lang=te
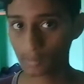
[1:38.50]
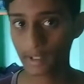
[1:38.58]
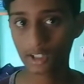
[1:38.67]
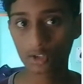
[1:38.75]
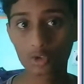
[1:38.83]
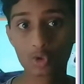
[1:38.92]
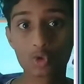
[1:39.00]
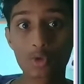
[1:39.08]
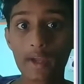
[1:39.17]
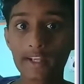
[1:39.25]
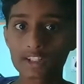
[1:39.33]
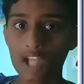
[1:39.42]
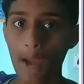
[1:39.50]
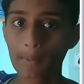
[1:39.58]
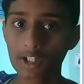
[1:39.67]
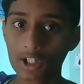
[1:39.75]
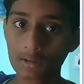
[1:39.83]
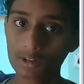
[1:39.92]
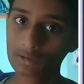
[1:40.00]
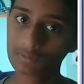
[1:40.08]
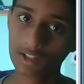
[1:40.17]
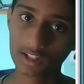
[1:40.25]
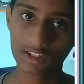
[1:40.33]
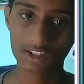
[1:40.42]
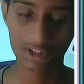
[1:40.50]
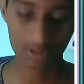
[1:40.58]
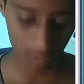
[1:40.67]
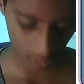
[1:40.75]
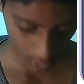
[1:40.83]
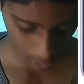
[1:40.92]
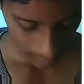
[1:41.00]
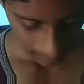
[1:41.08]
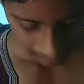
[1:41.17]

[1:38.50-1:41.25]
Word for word: జూమ్ అండ్ టూ ఎక్స్ ఆప్టికల్ జూమ్ వరకు అయితే చేసుకోవచ్చు